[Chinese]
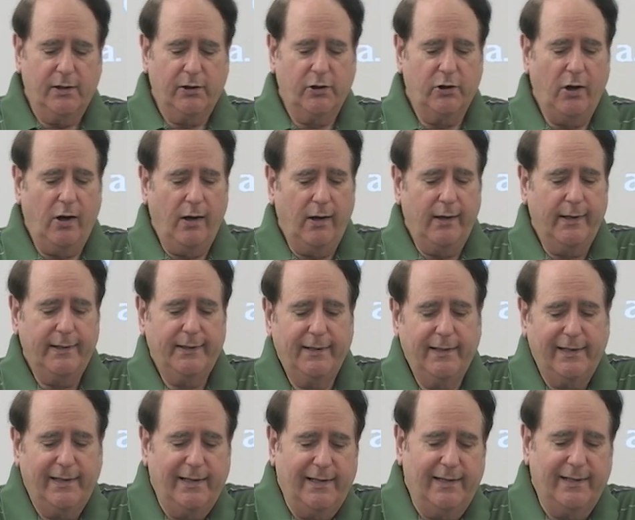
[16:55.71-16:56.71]
上
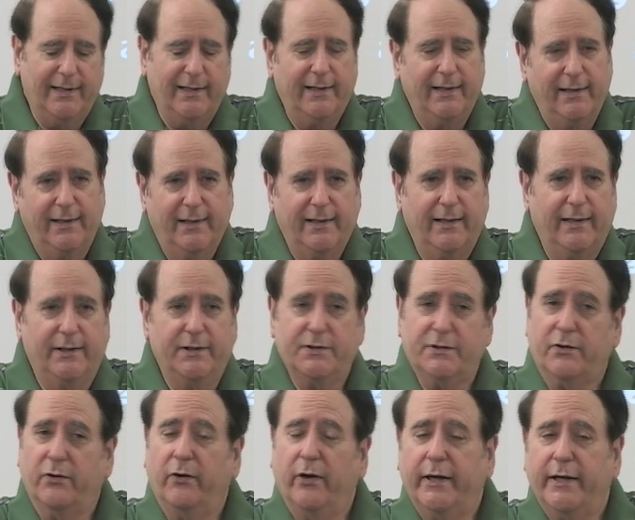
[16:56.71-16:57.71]
帝，
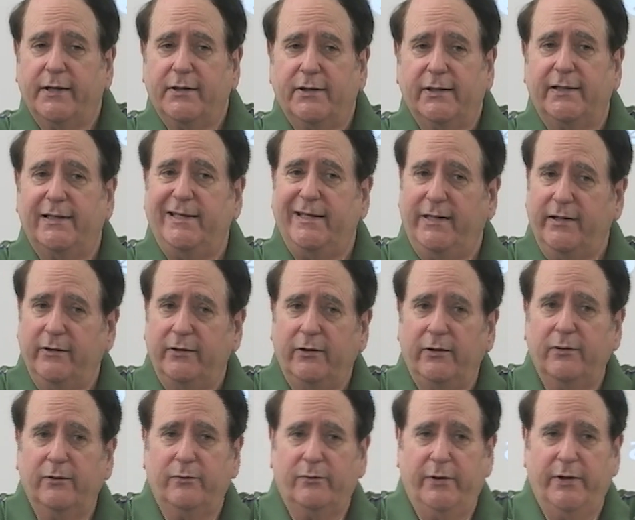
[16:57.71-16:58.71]
他会来
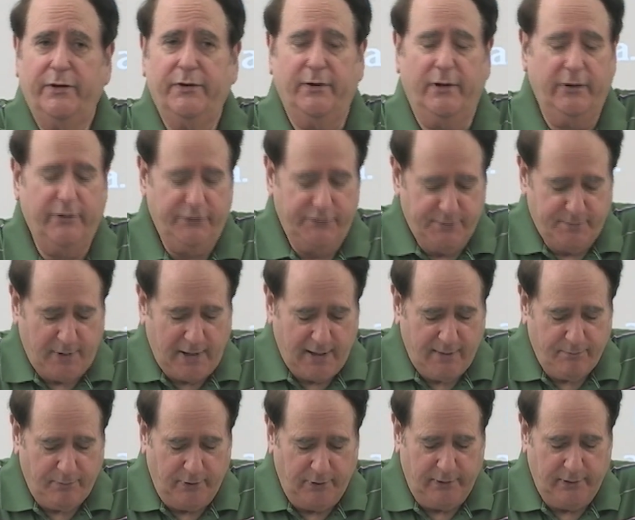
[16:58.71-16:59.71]
对付他
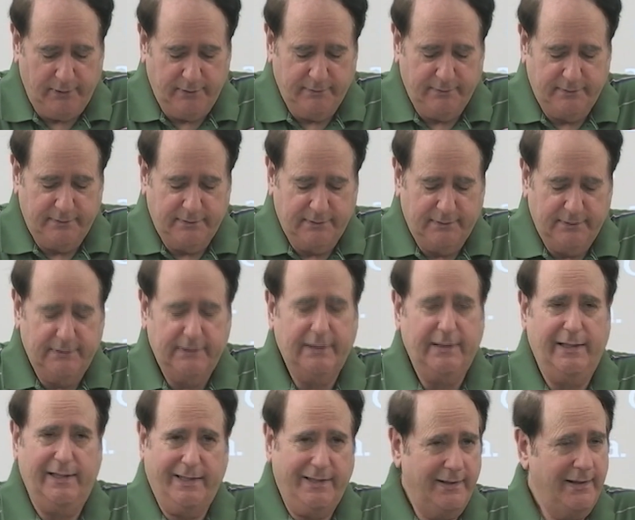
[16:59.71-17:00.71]
们，
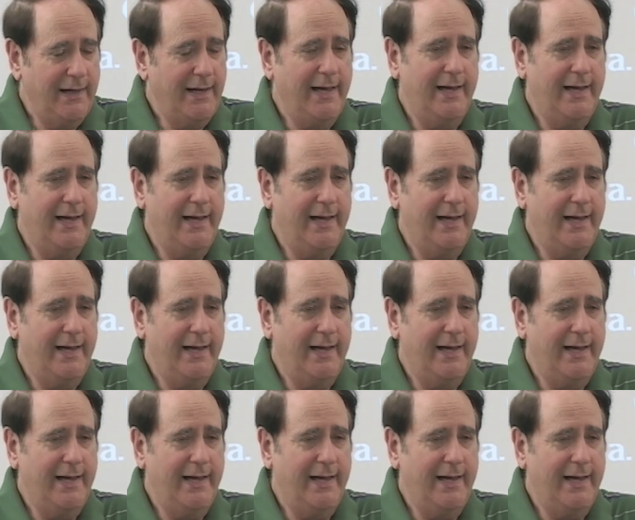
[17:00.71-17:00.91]
是